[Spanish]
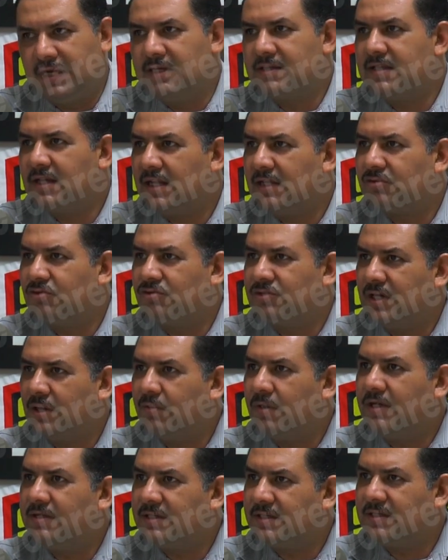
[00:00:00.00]
ahí están las
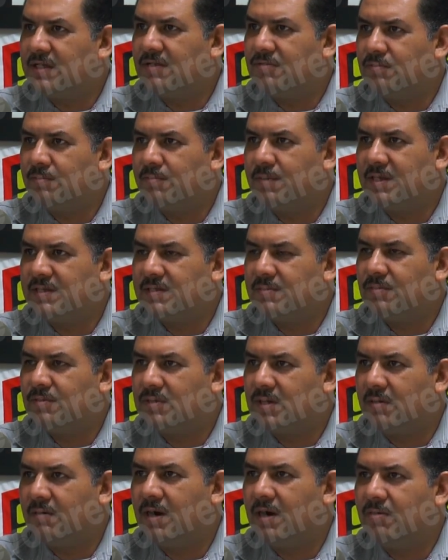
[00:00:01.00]
consecuencias. Es un pésimo
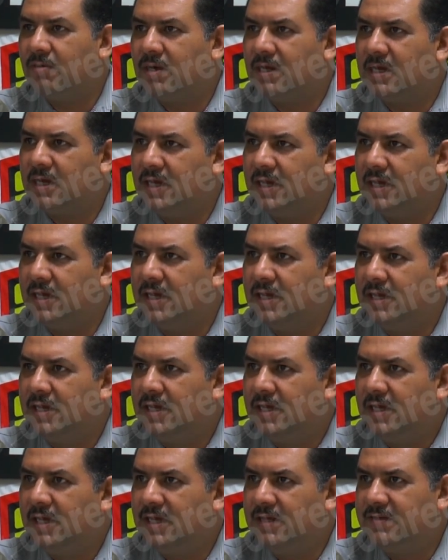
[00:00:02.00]
trabajo el que
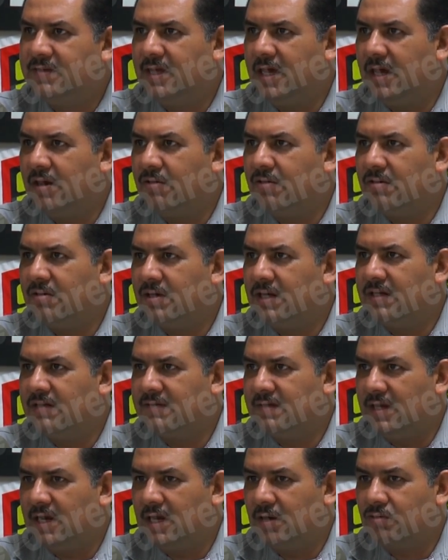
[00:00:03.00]
hicieron
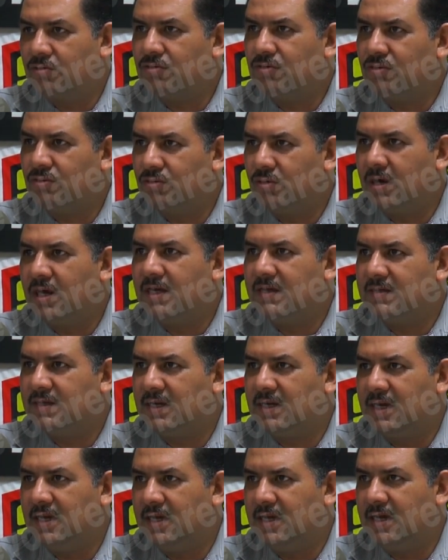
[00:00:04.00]
este, la constructora esa
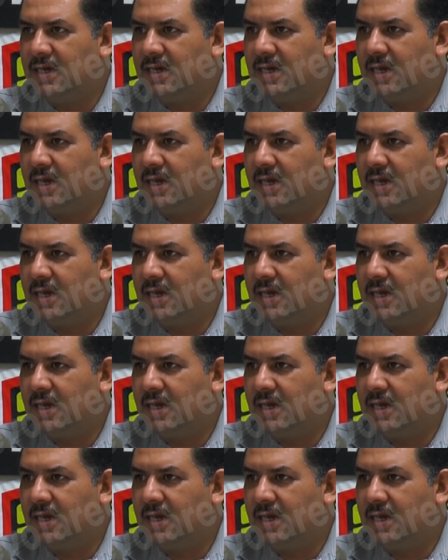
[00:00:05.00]
que,